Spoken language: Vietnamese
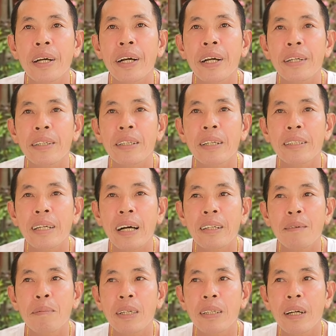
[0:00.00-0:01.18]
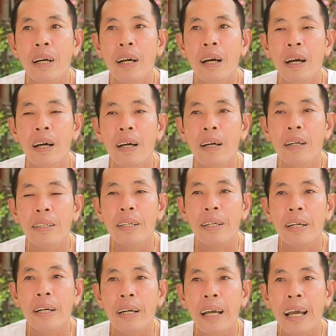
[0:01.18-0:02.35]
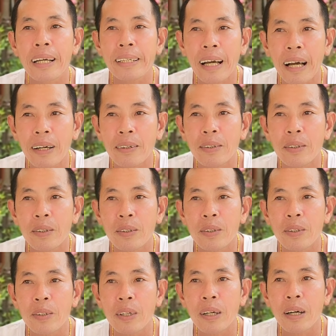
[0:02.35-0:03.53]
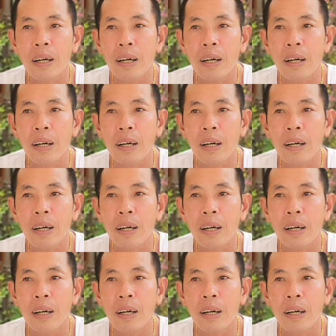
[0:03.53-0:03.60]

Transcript: lâu cái rồi người đó sau thì mình uh, được hai cháu uh,